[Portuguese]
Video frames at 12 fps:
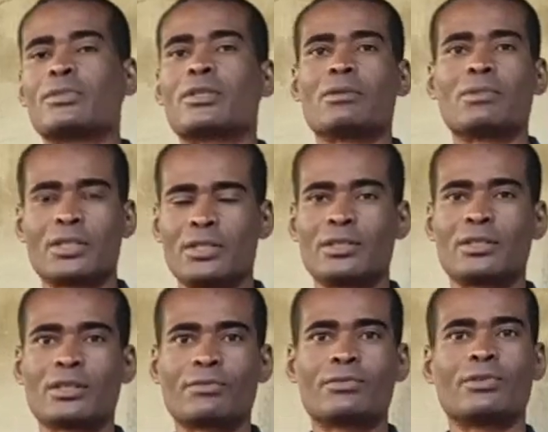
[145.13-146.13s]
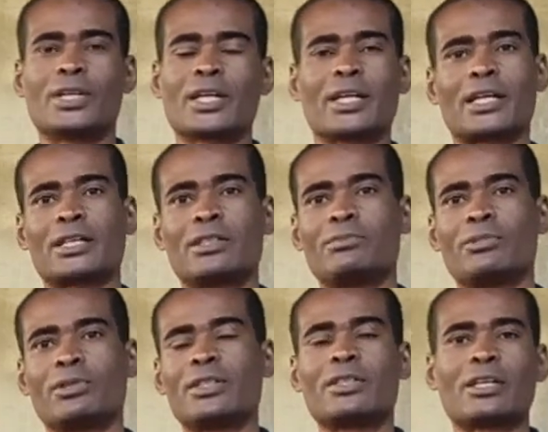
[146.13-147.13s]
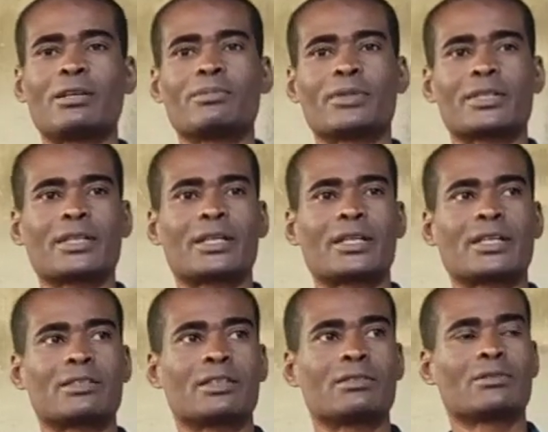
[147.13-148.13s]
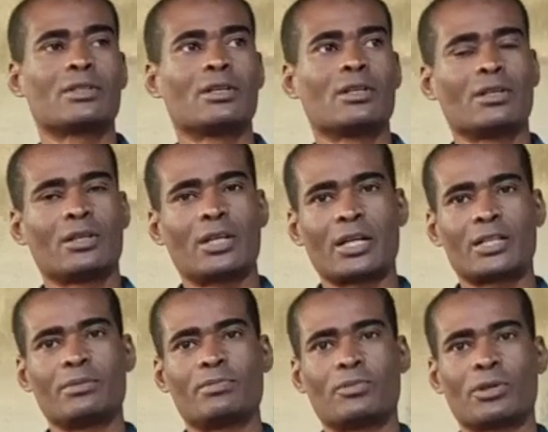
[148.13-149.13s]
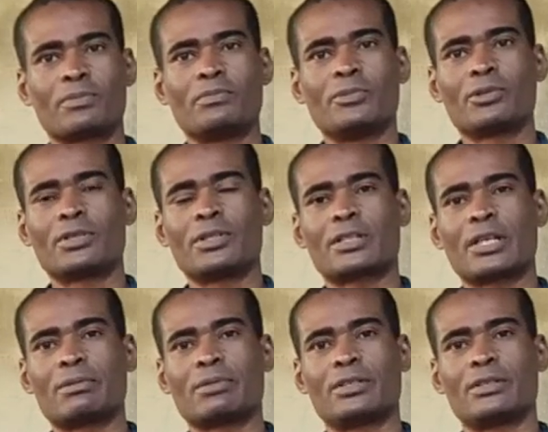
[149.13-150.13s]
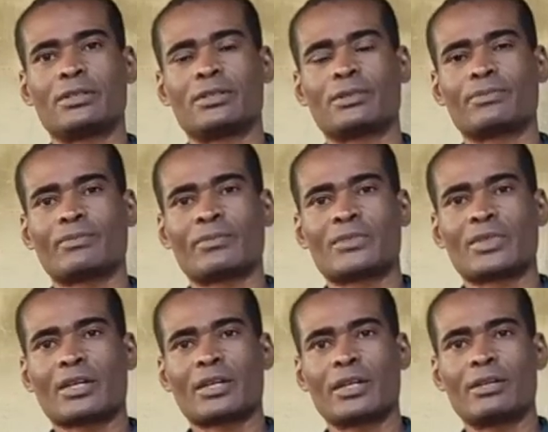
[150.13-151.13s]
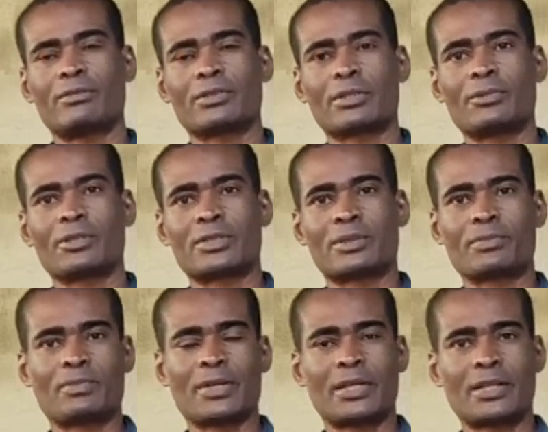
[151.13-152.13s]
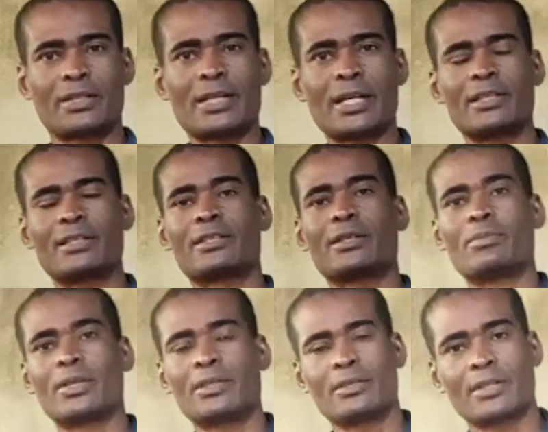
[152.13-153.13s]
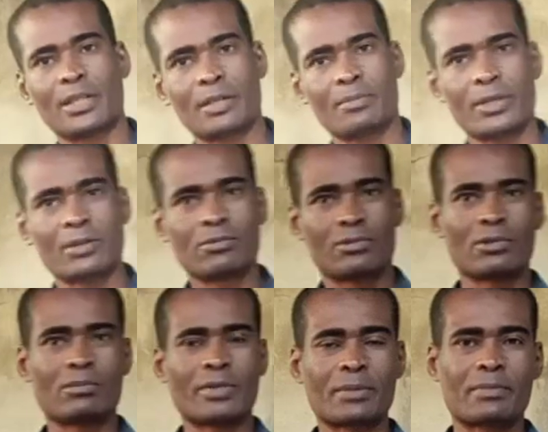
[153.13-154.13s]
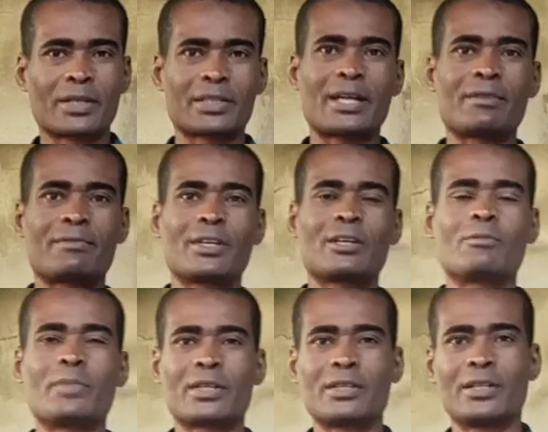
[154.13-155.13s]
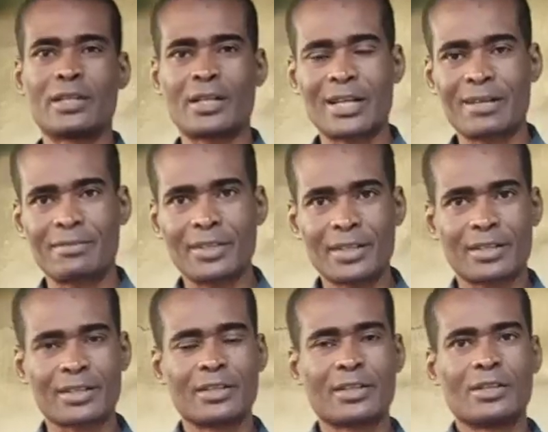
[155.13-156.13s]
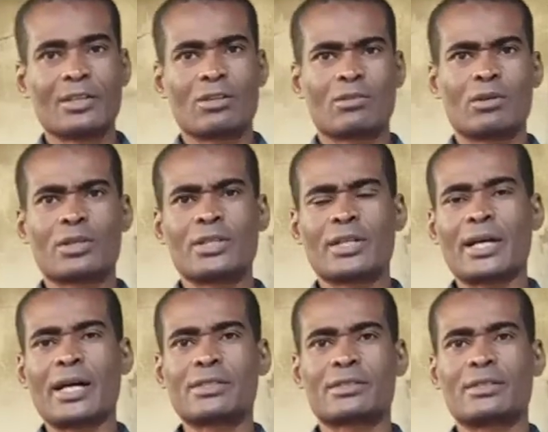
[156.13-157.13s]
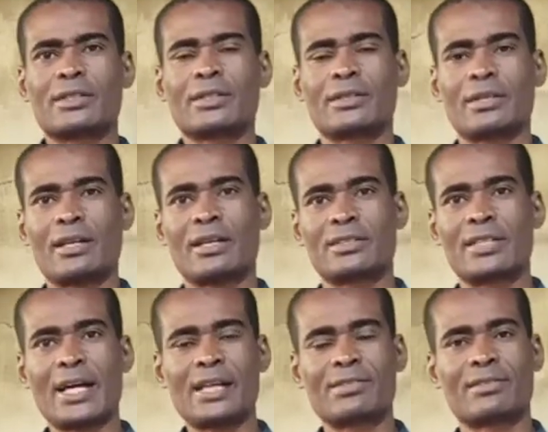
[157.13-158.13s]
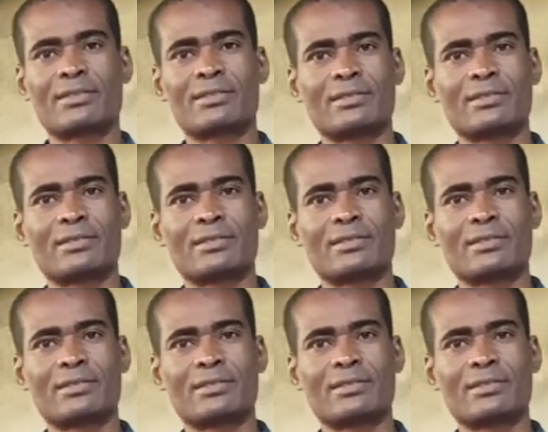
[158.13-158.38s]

Então aqui eu vou arrancar aqui no meu quintal, porque está nascendo aqui próprio no meu quintal aqui. Aí eu vou estar tá mostrando para a Daiane também, que ela perguntou como é que planta a venca, como é que arranca a venca. Coca em casa, né? Elas nascem.